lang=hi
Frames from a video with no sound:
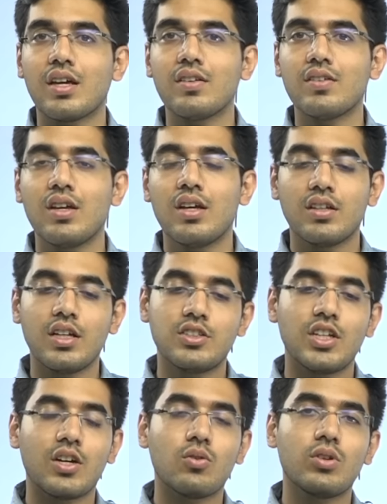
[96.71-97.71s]
कीज दे
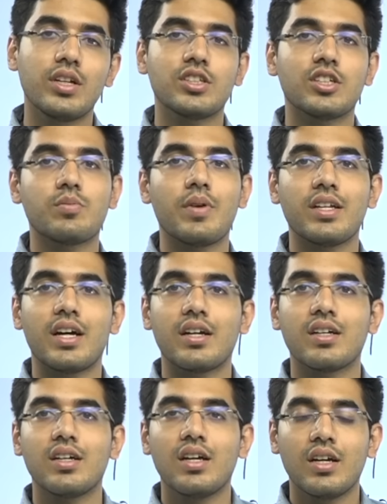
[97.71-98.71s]
चेक ओनली जस्ट बाय दैट